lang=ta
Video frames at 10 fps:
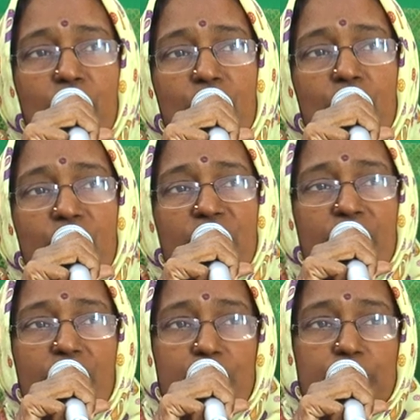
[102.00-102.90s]
கூடிக்கொண்டு
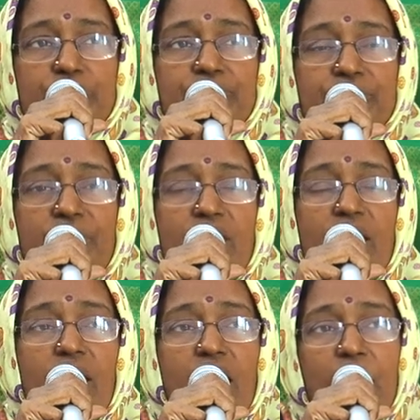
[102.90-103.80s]
இருக்கிறோம்
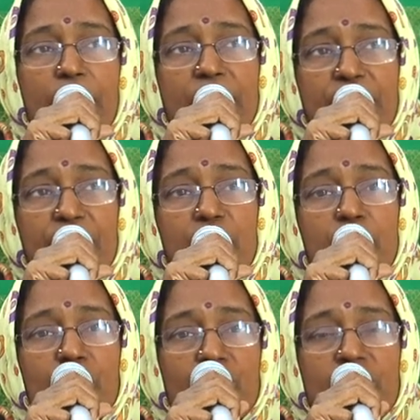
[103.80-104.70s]
அப்படி
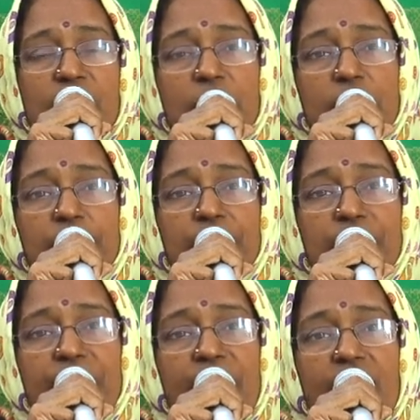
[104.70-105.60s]
இருக்கும் பொழுது
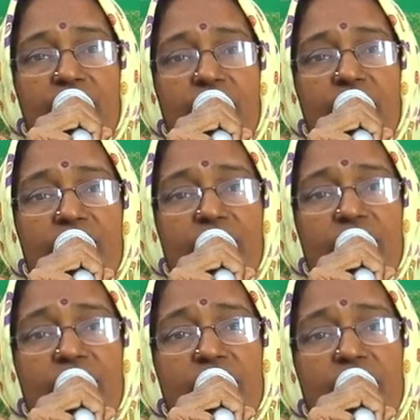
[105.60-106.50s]
இதை
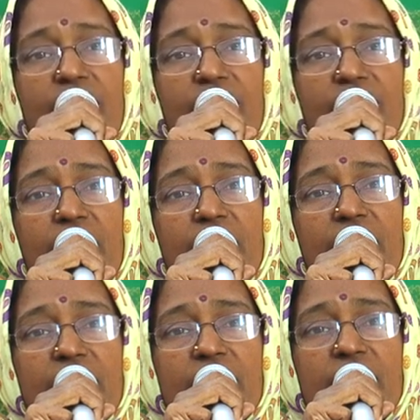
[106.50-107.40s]
வந்து அவர்கள்
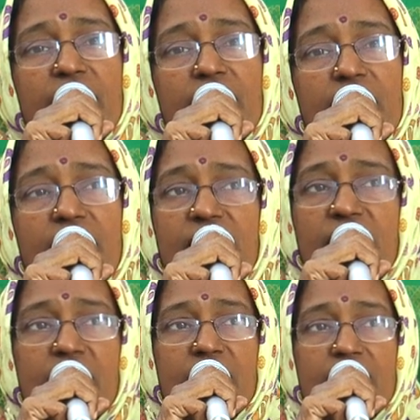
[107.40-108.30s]
எழுதின
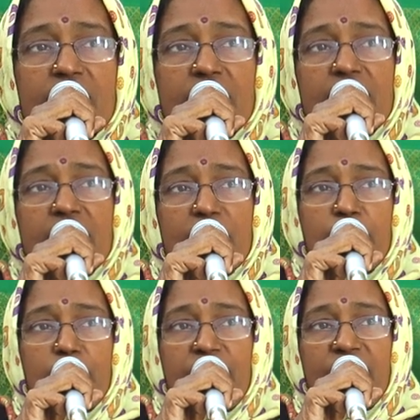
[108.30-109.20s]
கிரந்தங்கள் இருக்குது
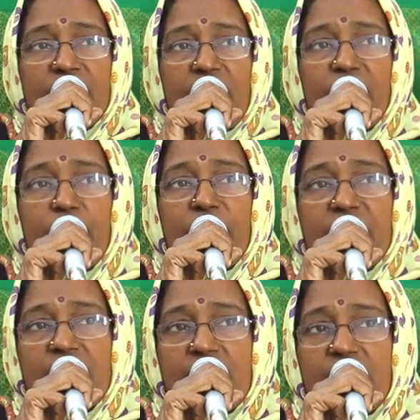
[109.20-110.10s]
நம்ம மெய்வழி தெய்வம்
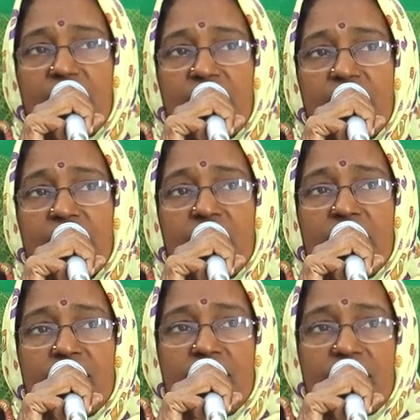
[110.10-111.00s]
அவர்கள் இறங்கின
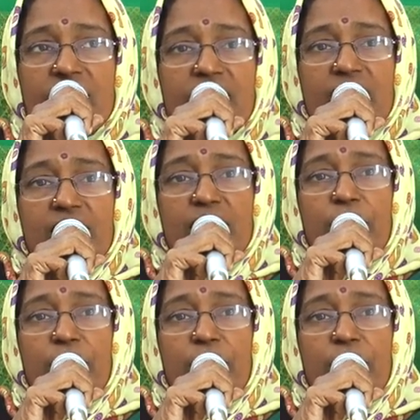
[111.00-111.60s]
கிரந்தங்கள்